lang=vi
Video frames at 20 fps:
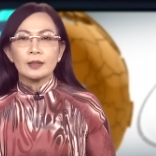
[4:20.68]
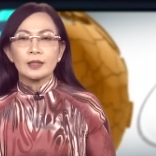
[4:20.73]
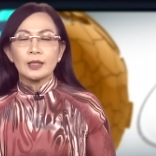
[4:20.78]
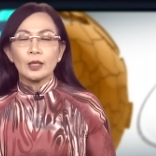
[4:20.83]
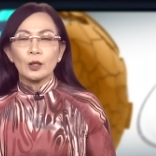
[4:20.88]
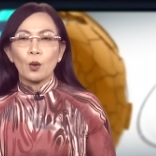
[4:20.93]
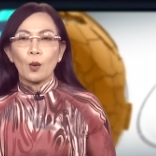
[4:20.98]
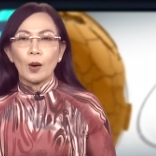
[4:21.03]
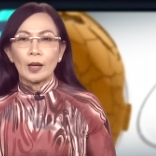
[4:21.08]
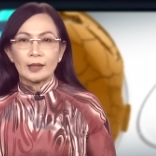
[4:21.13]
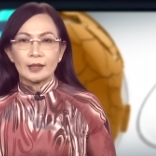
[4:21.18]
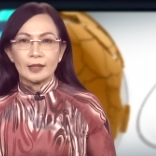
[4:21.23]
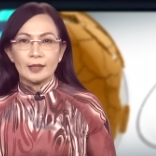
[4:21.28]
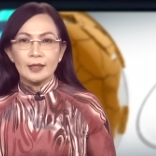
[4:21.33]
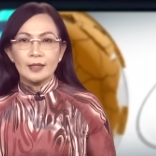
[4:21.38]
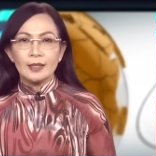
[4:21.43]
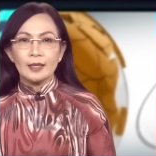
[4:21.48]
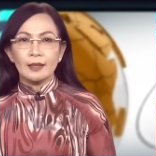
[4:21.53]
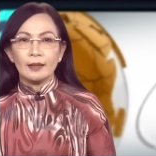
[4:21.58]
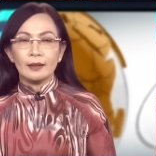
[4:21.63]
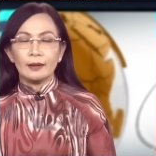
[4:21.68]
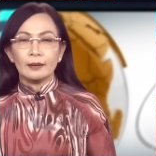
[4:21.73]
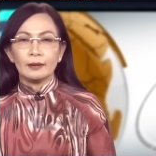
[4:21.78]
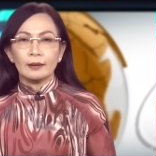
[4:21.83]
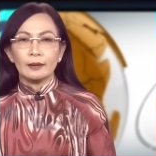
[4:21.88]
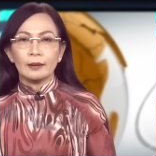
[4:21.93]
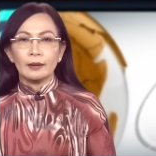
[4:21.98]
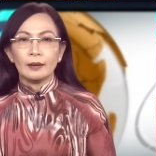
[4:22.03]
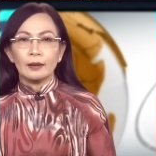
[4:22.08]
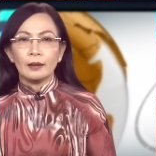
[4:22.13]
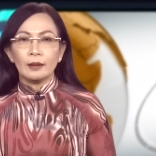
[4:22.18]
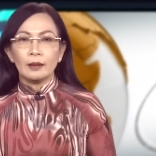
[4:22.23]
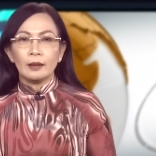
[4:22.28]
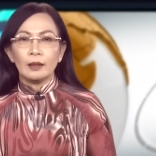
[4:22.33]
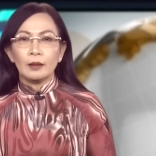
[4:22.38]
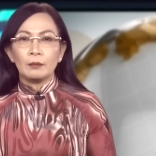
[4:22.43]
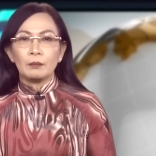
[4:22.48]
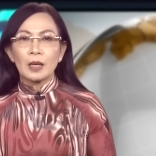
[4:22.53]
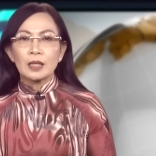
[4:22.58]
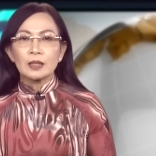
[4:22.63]
Sinh hoạt chính trị
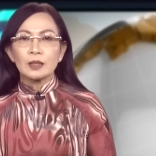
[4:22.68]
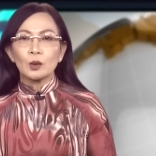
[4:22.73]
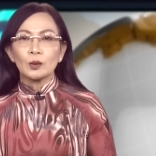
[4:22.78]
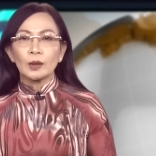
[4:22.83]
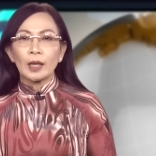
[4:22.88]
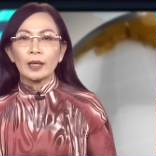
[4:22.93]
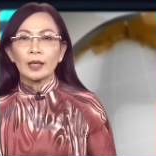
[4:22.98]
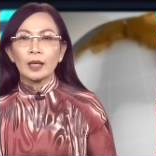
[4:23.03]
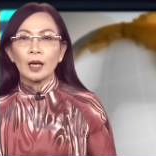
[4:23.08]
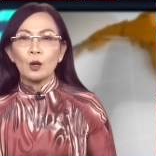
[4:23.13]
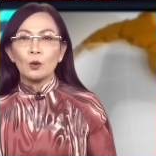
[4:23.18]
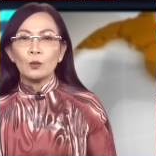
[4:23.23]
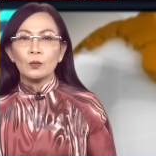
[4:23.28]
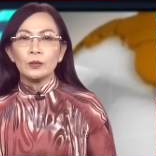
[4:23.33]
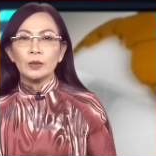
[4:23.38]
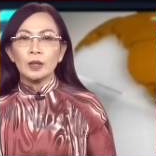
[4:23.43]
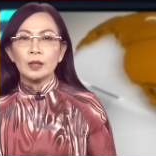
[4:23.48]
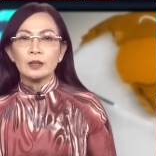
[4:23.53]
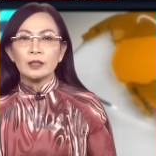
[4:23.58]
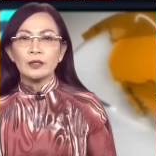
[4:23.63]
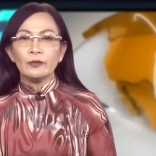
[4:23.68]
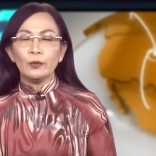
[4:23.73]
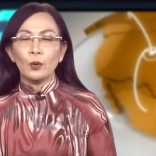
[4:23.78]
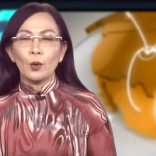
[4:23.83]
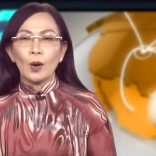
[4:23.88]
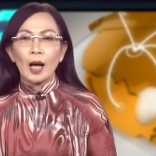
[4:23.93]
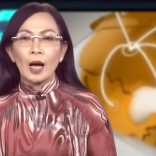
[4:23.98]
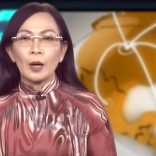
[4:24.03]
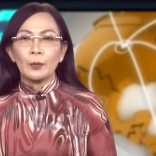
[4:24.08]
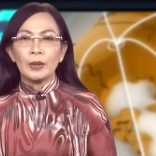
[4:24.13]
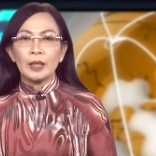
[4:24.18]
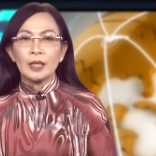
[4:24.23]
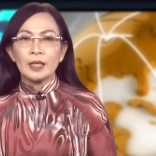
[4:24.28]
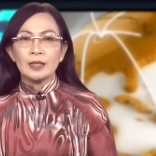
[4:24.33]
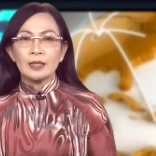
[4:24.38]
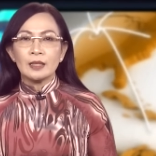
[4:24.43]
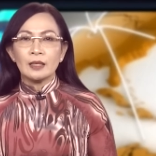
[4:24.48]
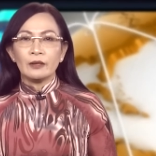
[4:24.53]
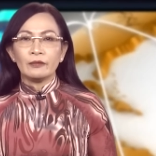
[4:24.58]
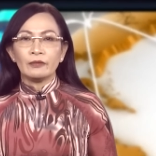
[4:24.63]
Mặc dù thành công nhưng chính phủ
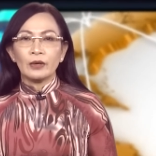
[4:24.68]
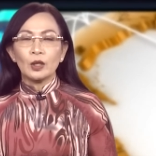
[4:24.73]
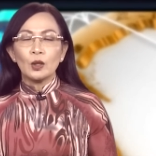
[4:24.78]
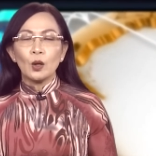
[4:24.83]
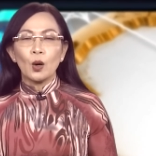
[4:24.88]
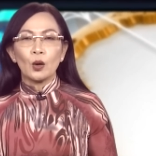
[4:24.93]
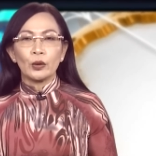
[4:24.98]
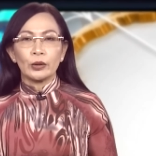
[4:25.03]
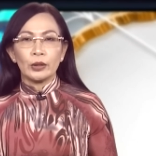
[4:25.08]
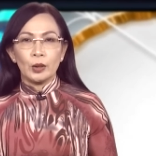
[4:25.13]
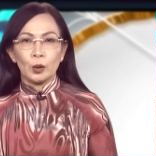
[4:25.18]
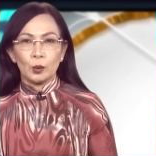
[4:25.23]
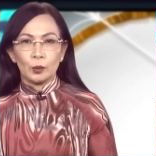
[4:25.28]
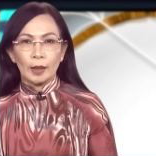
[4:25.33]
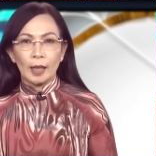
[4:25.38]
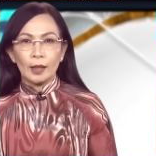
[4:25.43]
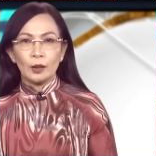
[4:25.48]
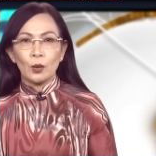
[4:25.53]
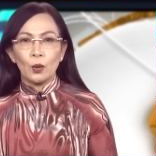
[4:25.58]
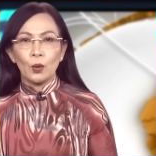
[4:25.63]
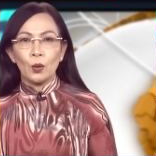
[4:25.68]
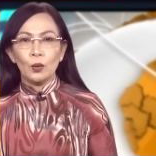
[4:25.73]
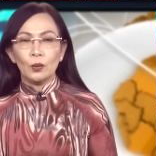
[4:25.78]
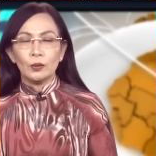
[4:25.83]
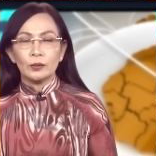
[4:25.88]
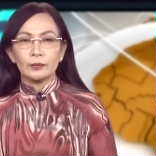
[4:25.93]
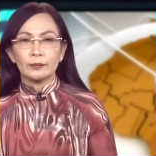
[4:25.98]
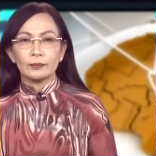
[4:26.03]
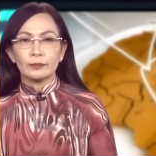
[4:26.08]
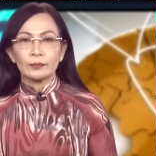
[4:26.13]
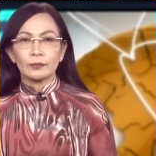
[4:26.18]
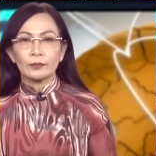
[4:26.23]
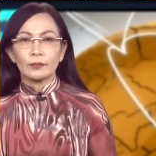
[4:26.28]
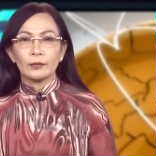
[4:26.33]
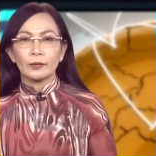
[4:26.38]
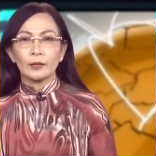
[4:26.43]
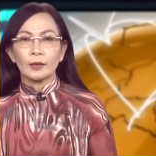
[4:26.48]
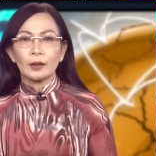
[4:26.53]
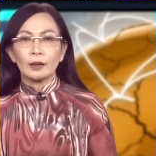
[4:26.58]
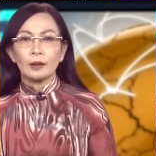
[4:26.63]
Albanese vẫn còn nhiều thách đố.
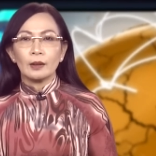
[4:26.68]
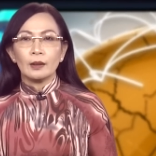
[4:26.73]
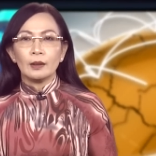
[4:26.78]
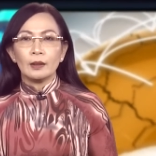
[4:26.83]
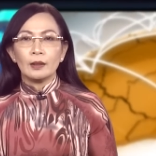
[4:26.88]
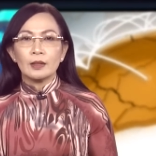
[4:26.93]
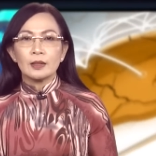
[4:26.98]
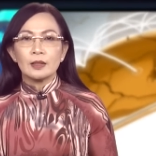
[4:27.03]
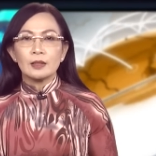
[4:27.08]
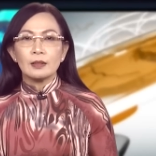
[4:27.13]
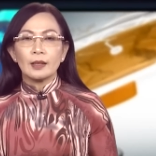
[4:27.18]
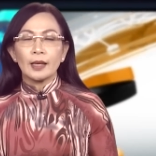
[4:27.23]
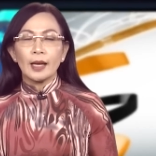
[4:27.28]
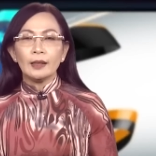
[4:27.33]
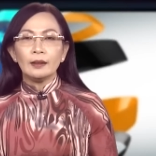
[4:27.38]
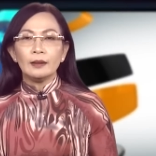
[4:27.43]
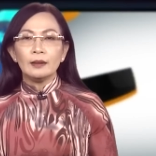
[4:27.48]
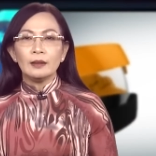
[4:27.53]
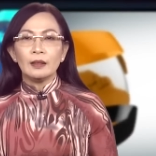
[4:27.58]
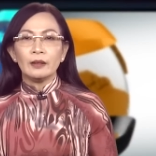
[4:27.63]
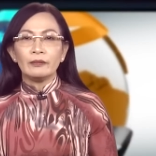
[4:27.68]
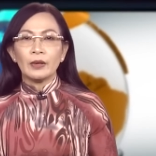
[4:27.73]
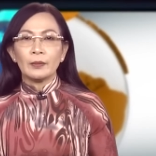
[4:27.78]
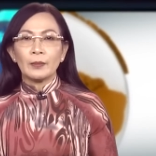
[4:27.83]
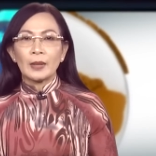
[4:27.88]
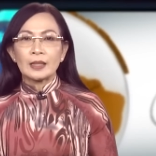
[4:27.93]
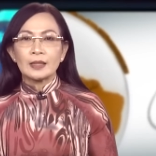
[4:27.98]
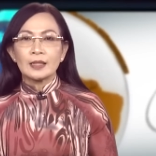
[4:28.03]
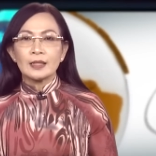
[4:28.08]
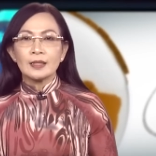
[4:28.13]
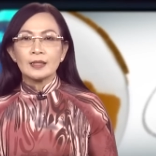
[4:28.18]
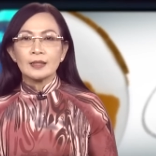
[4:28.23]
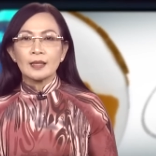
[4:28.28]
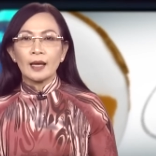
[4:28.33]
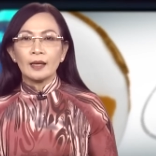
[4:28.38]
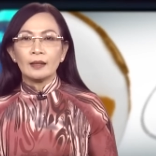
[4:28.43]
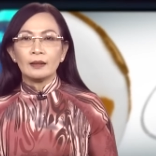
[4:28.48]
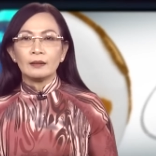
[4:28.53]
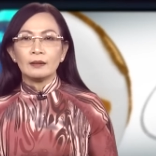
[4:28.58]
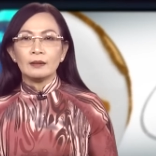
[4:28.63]
Sự kế thừa về mặt chính
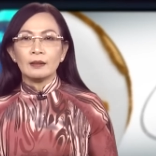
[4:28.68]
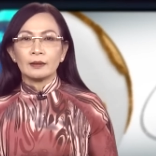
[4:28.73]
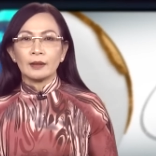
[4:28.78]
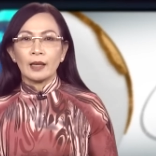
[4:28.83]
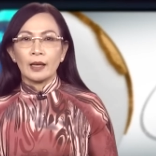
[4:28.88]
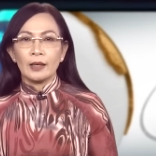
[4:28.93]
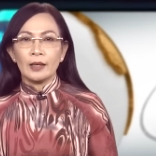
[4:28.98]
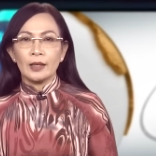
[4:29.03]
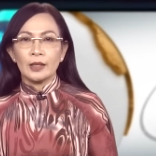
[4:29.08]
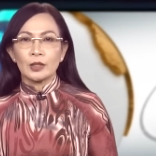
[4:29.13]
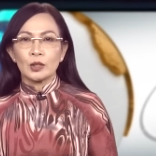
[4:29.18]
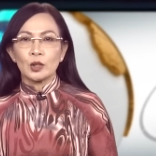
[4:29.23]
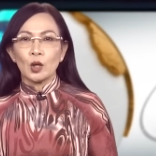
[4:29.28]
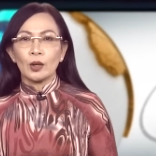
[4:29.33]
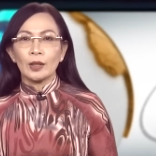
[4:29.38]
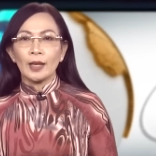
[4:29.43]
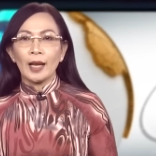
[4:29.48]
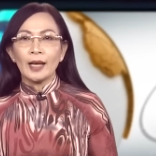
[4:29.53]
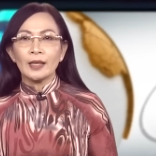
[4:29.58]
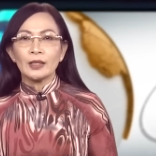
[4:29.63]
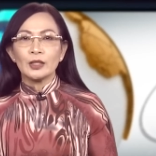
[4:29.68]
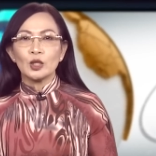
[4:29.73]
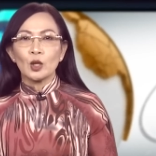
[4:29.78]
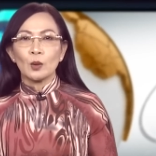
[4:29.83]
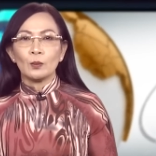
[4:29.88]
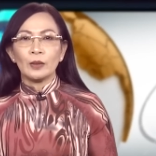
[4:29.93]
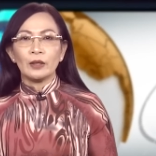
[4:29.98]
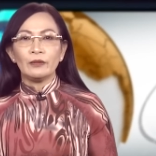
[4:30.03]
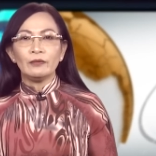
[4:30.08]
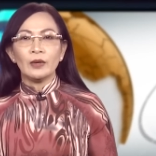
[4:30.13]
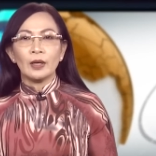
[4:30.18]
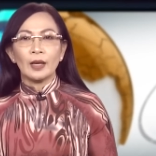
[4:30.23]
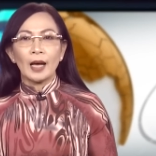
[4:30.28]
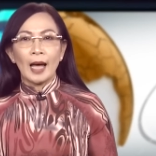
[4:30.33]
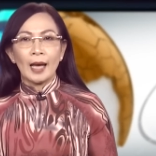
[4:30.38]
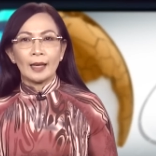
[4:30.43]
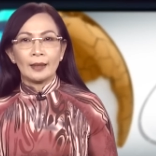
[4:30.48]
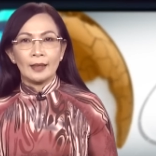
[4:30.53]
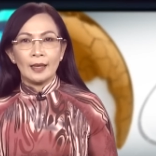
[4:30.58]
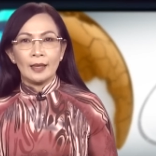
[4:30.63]
sách được thể hiện rõ nét trong lĩnh vực
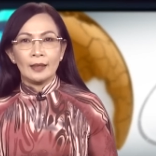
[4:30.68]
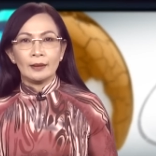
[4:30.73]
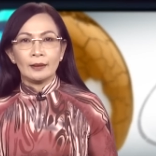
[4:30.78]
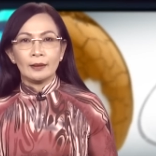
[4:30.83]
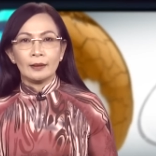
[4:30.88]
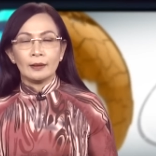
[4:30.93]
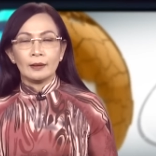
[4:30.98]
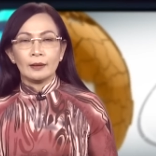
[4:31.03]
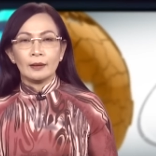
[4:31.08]
an ninh.